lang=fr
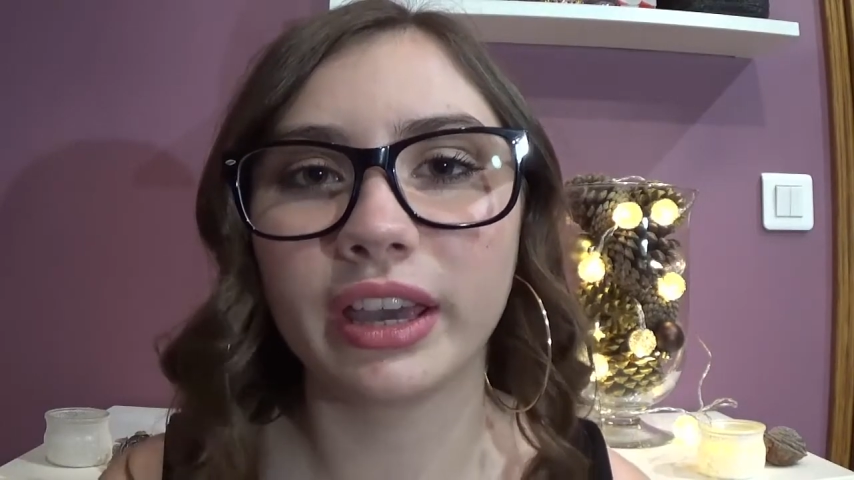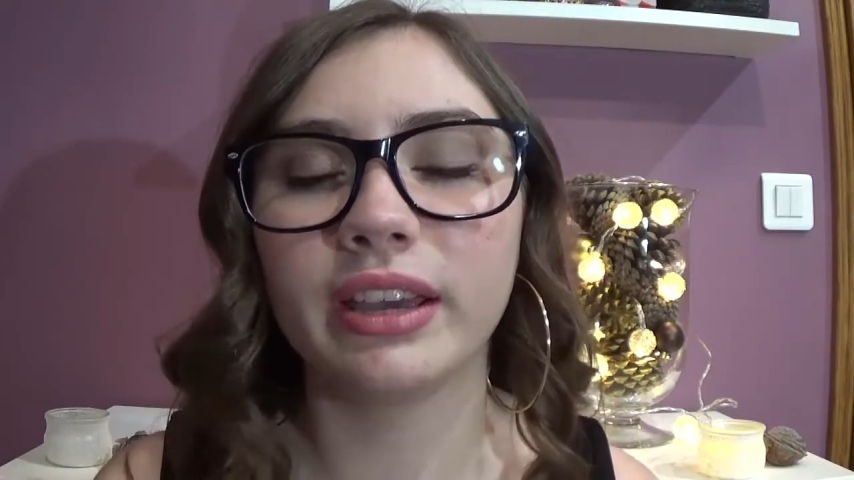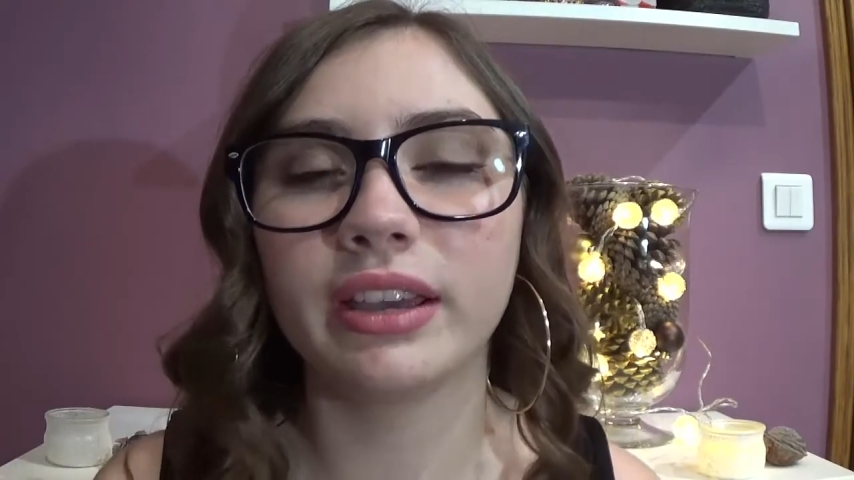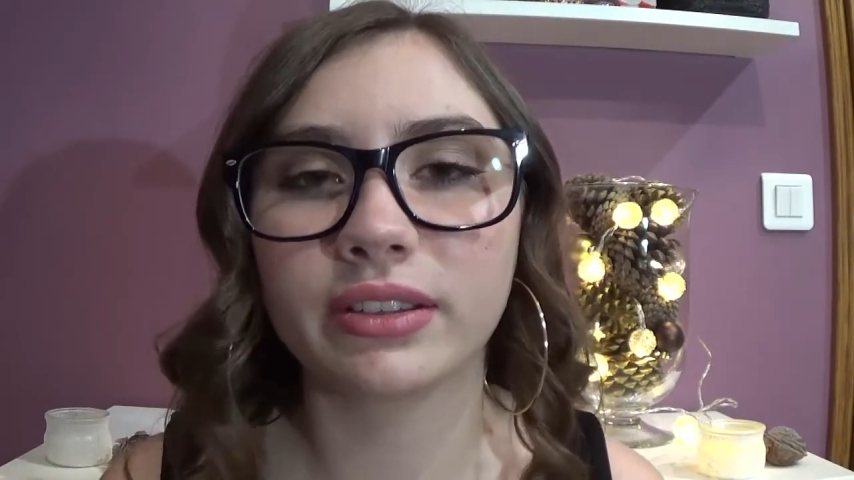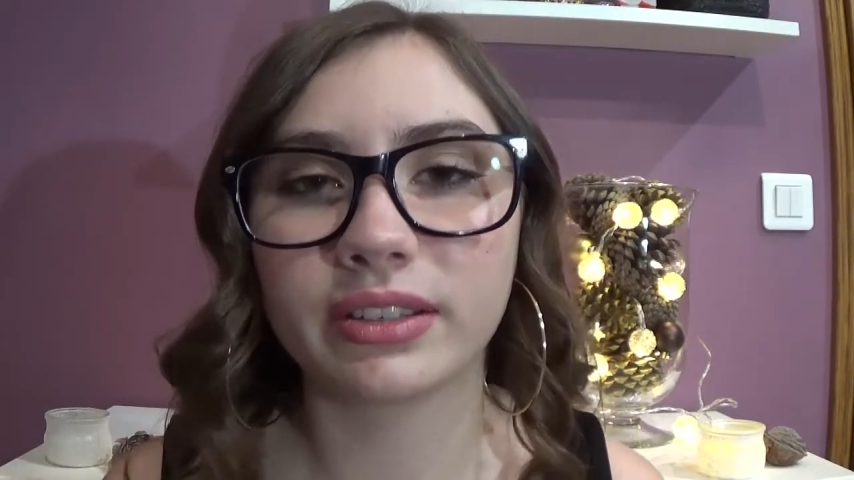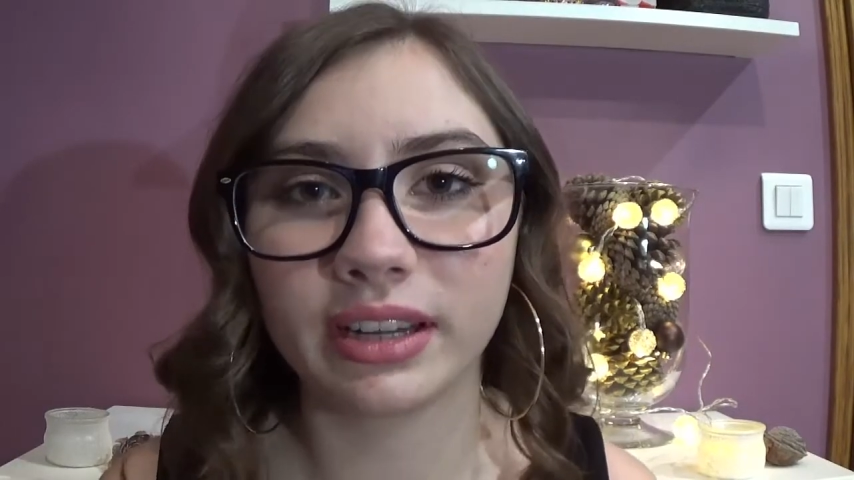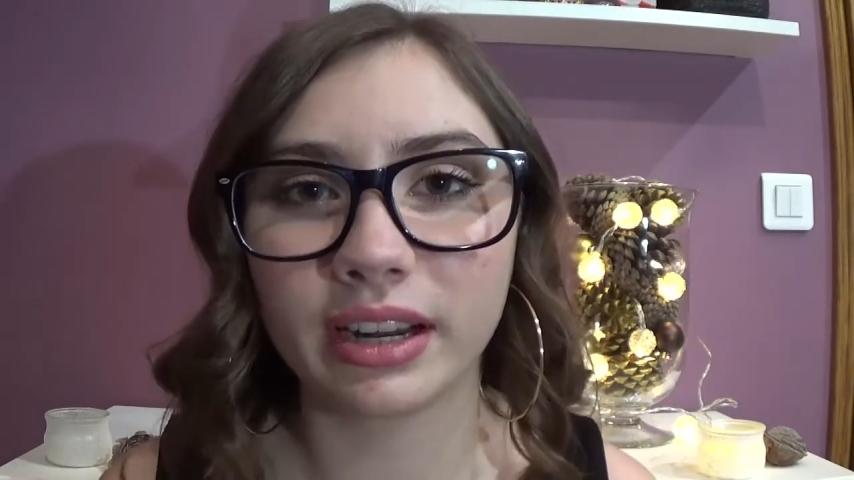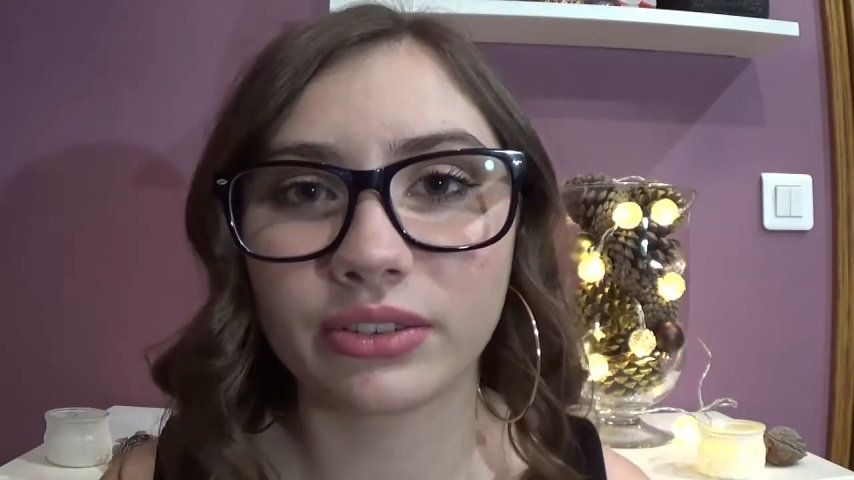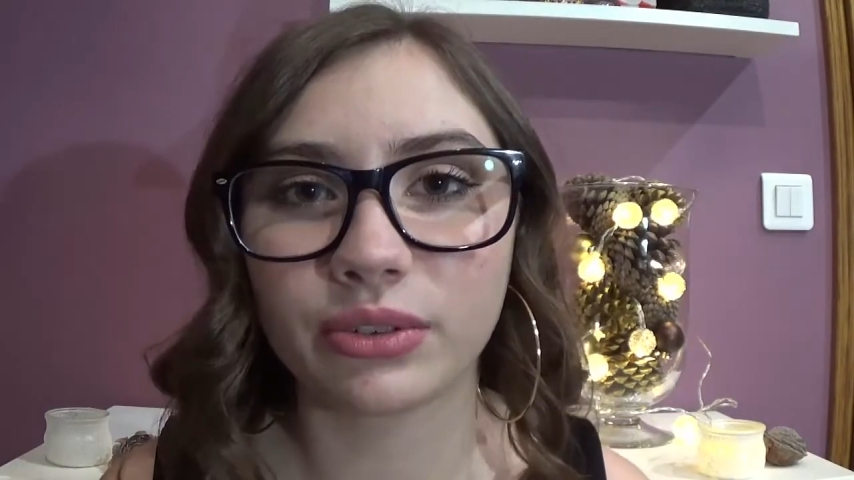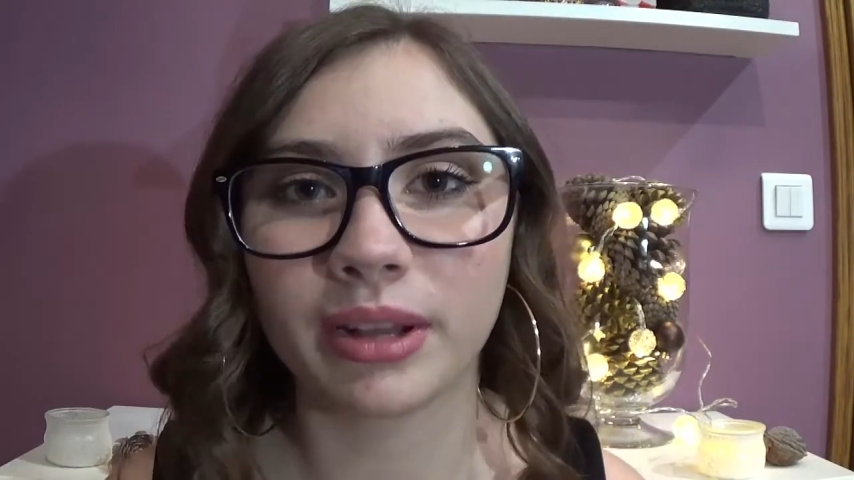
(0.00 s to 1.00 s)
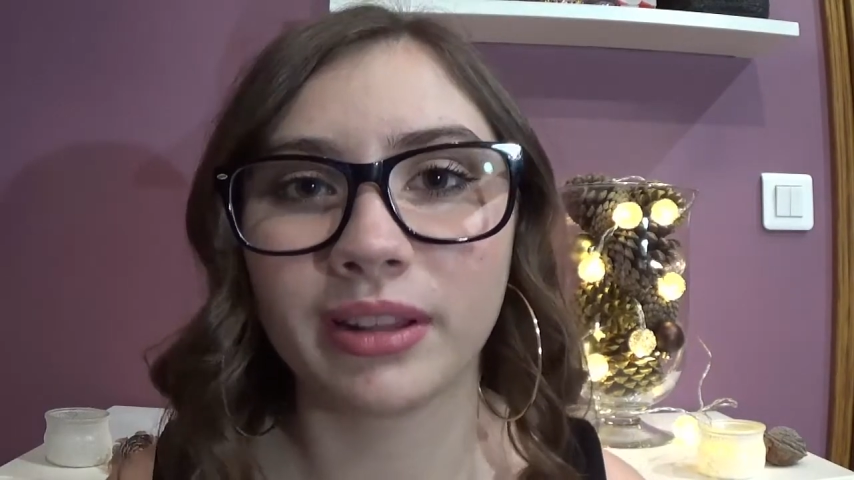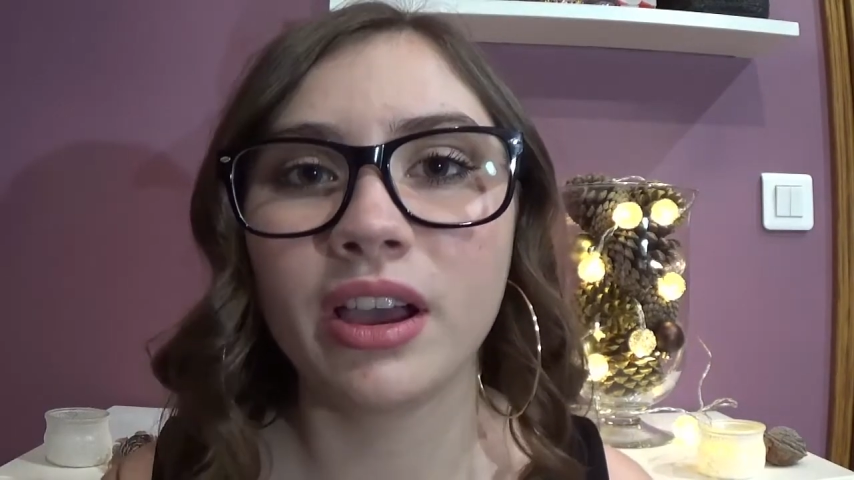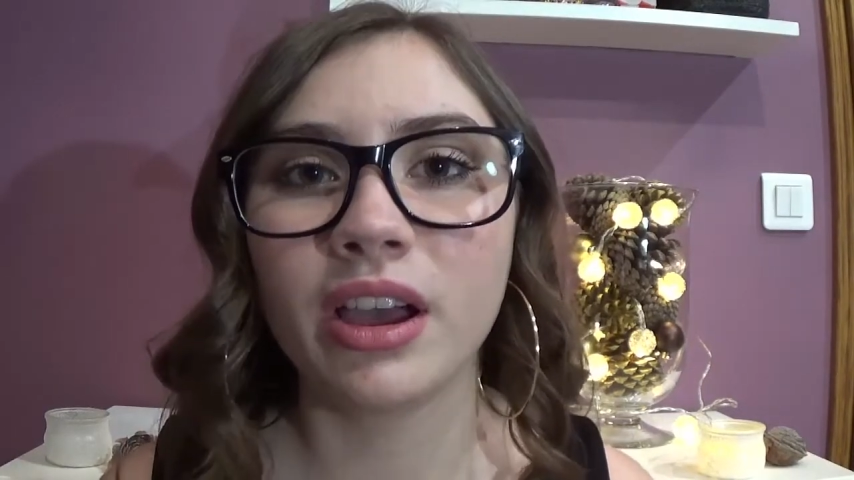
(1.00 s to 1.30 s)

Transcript: et celle d'Alexoman.